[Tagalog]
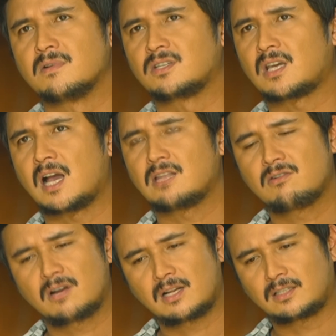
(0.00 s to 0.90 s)

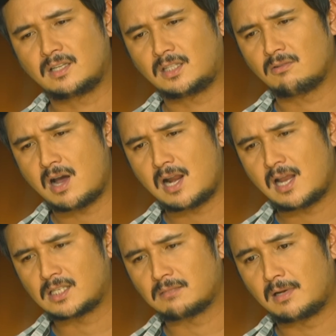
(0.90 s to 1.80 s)
Masyado ka
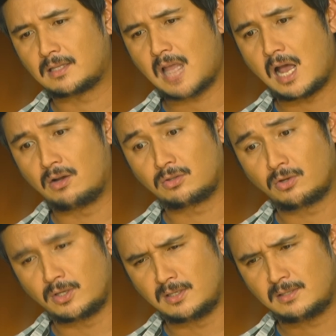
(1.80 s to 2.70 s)
nagtitiwala sa mga tao,
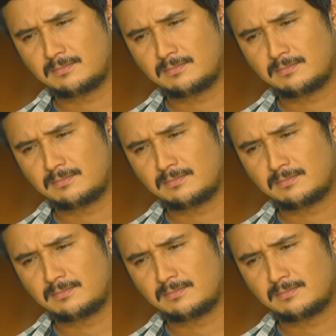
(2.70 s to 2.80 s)
Toy.